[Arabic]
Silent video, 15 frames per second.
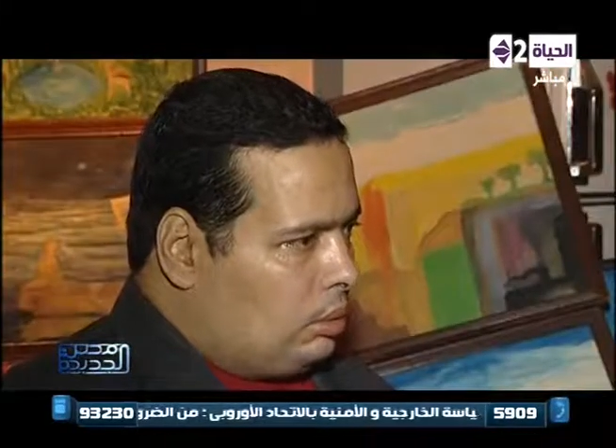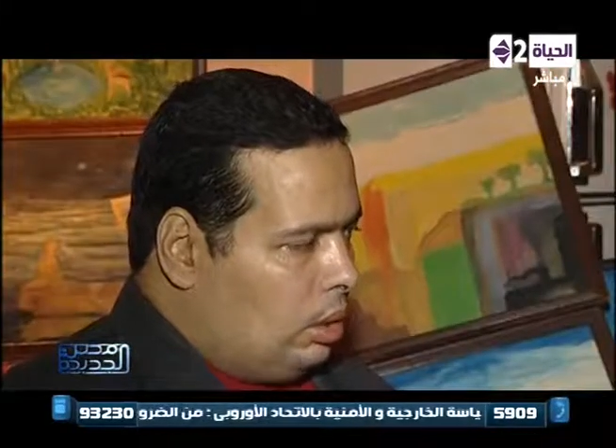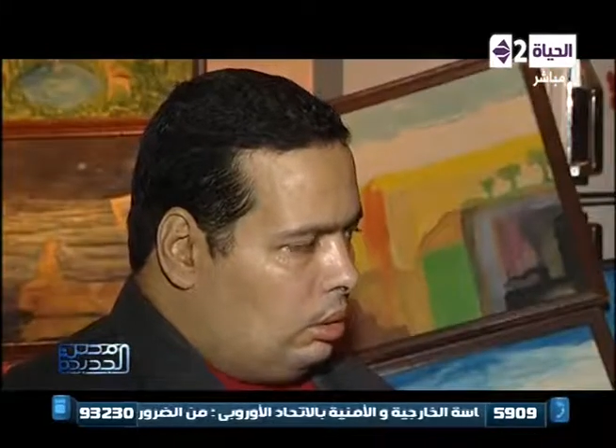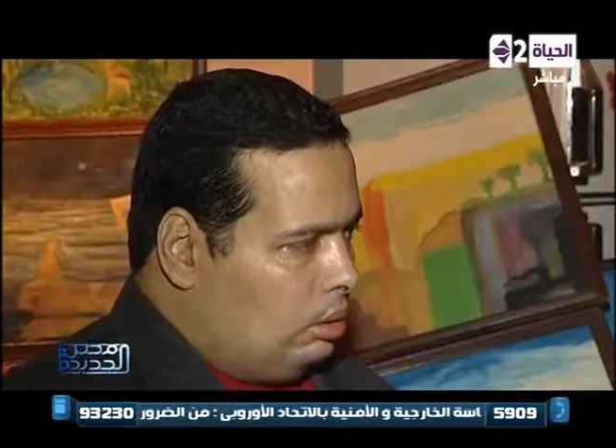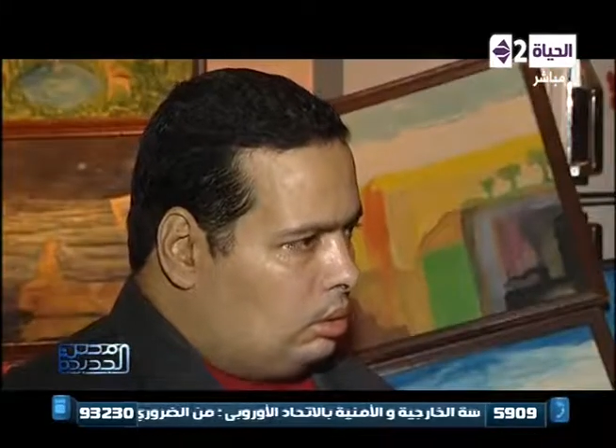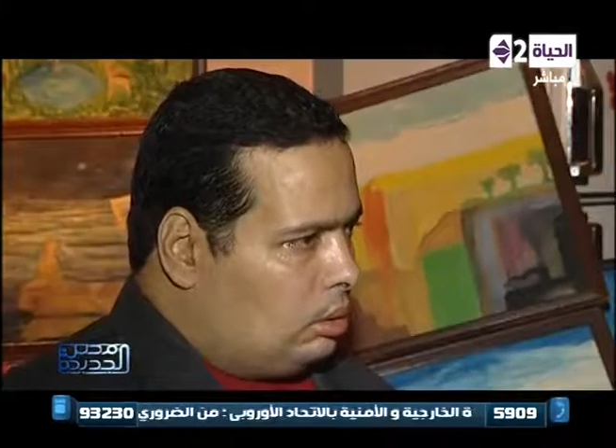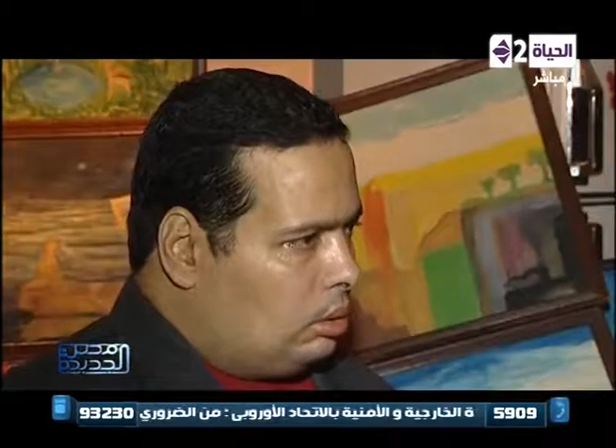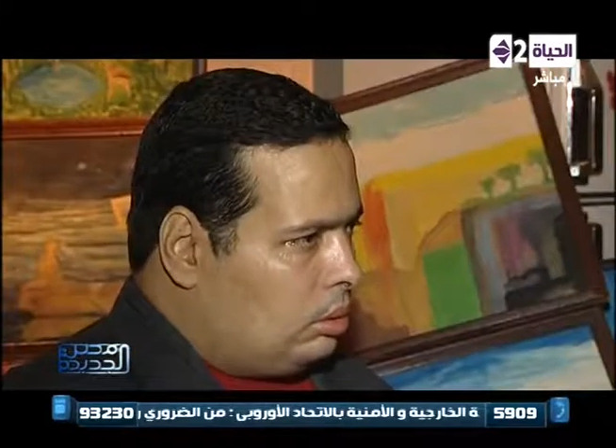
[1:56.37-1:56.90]
على
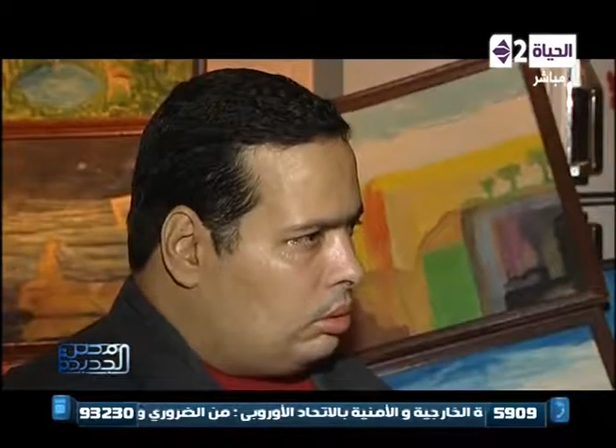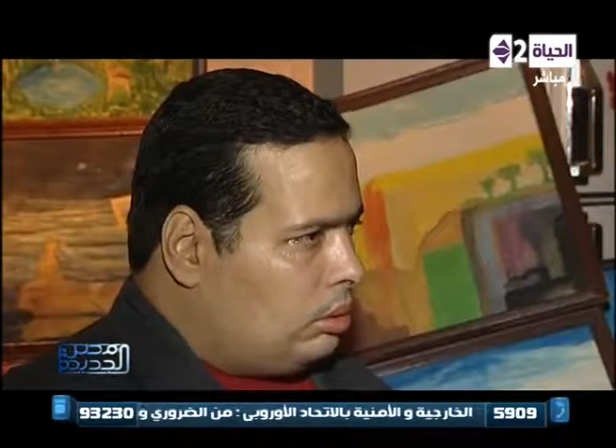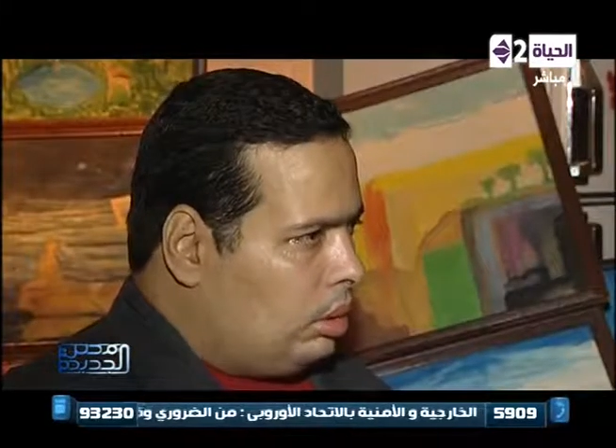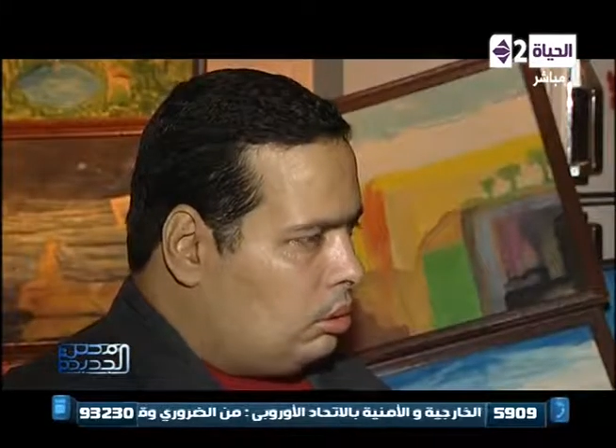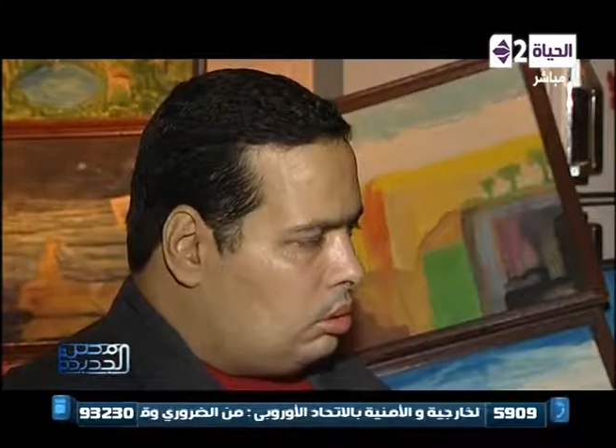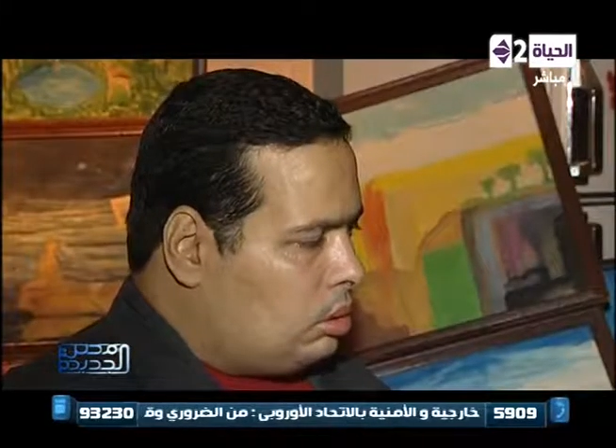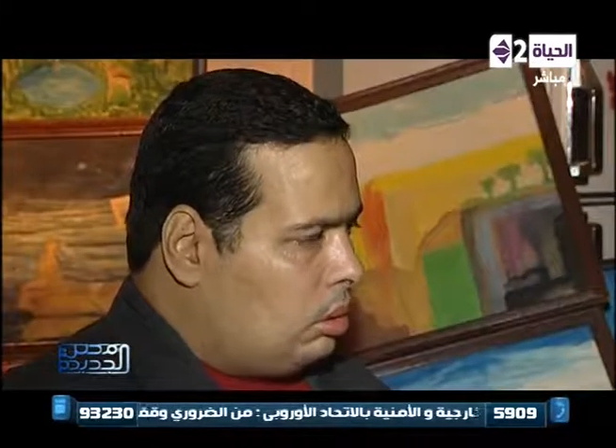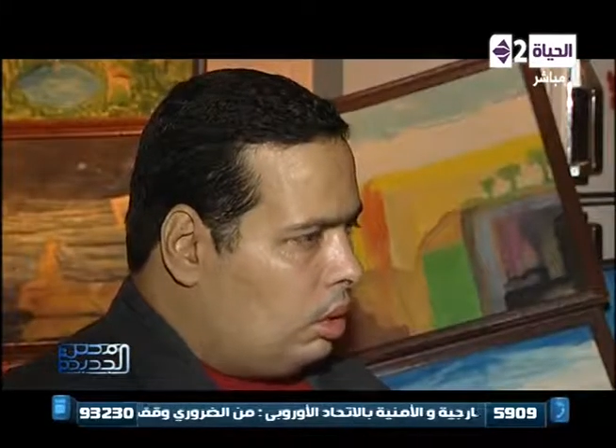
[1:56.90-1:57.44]
الانترنت
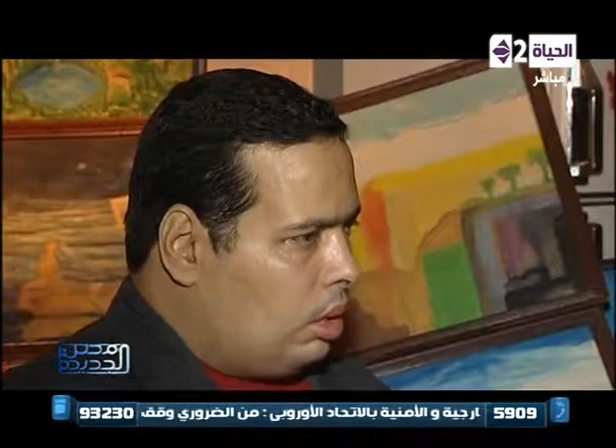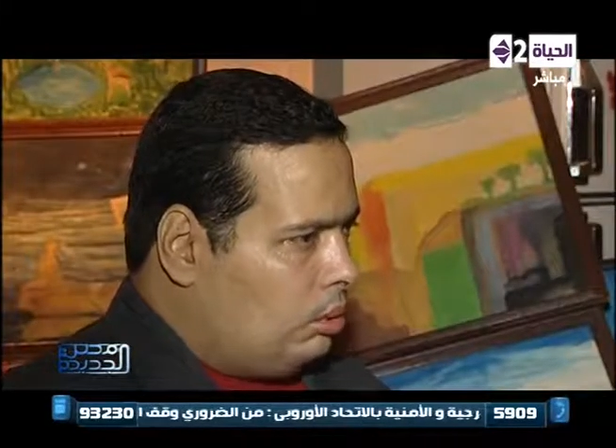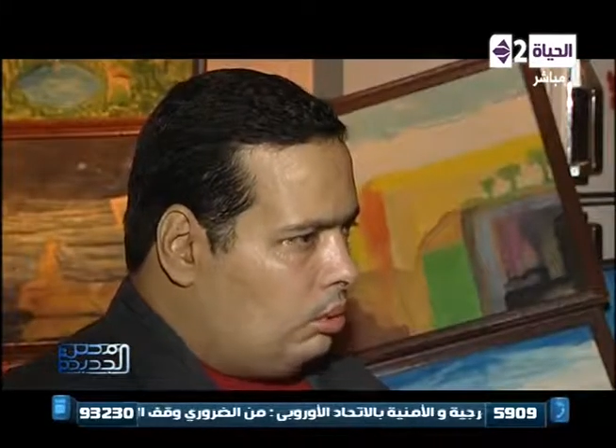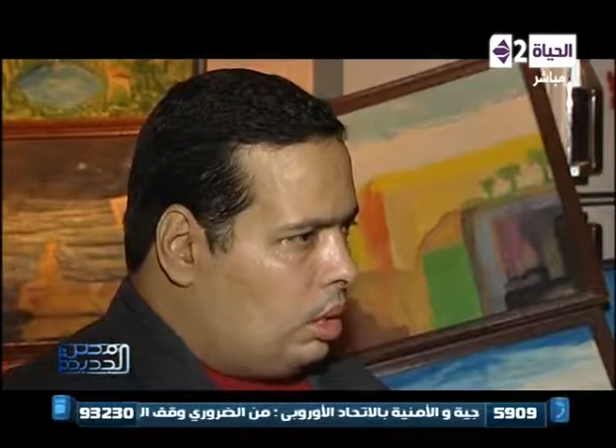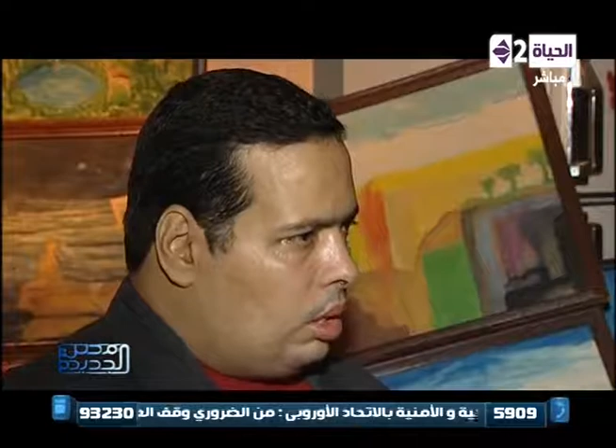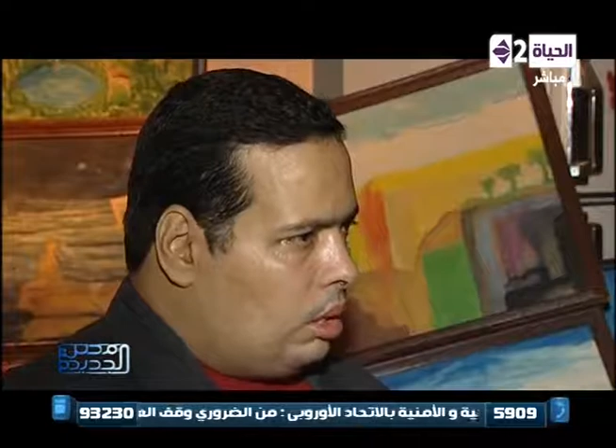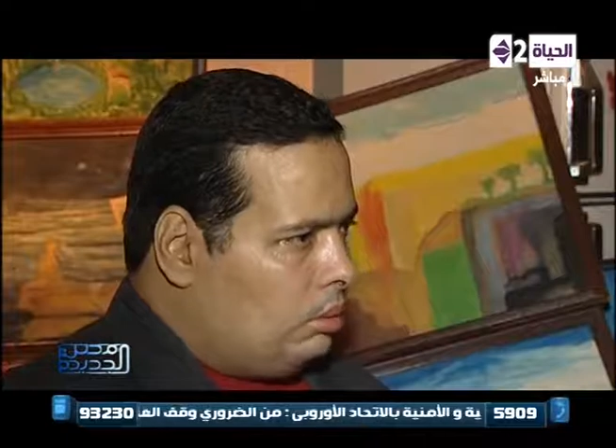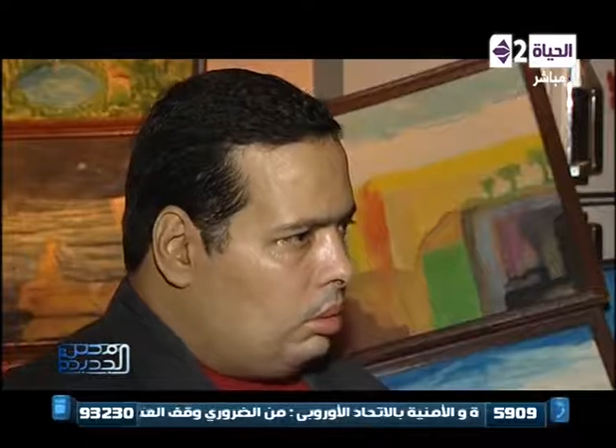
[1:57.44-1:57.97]
على مستوى العالم
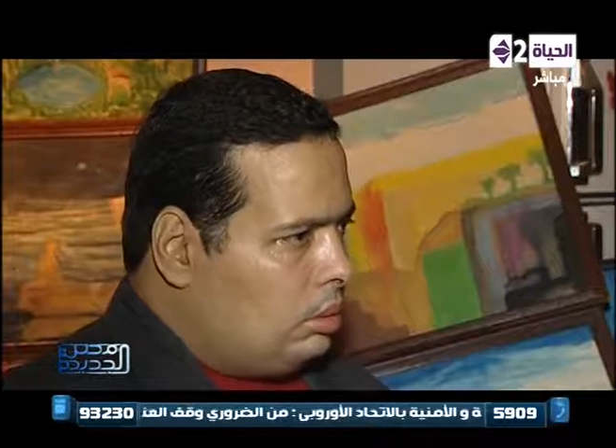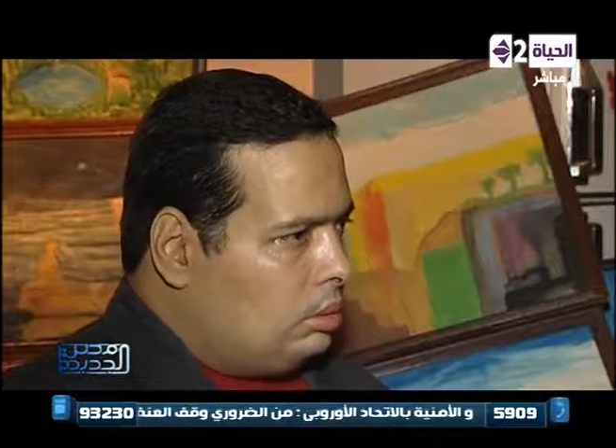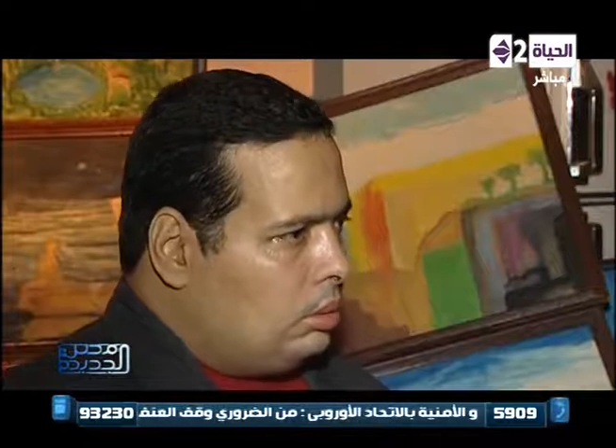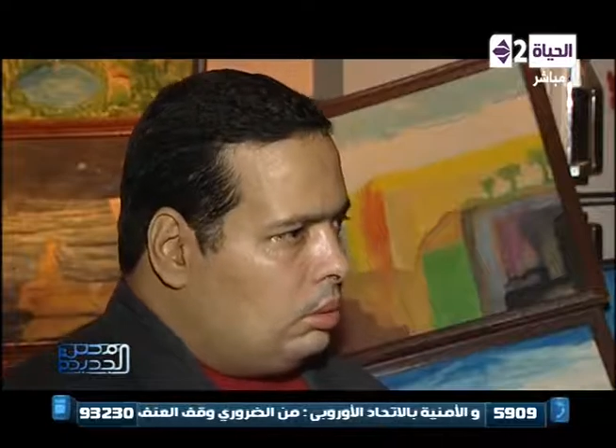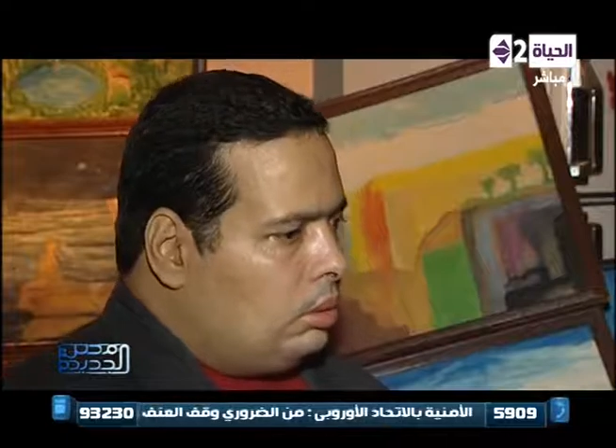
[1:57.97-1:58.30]
العربي